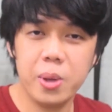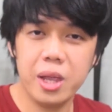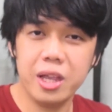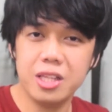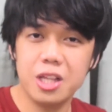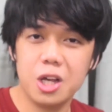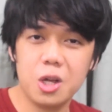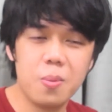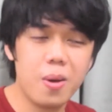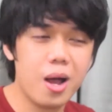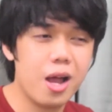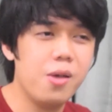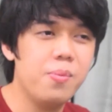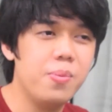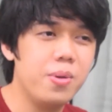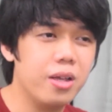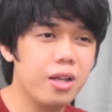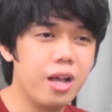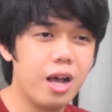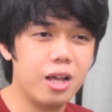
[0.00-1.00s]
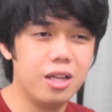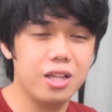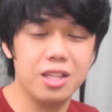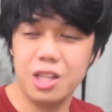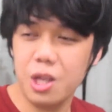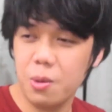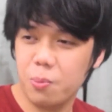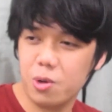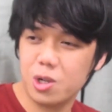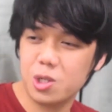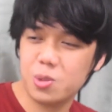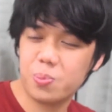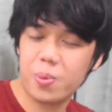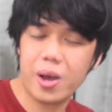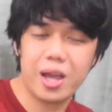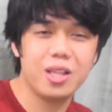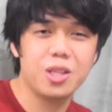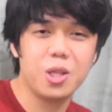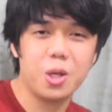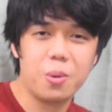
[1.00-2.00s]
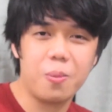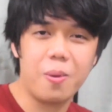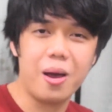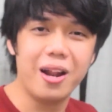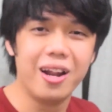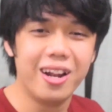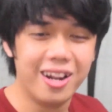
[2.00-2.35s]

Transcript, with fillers: Speeder mga kaibigan, hindi po Spider-Man.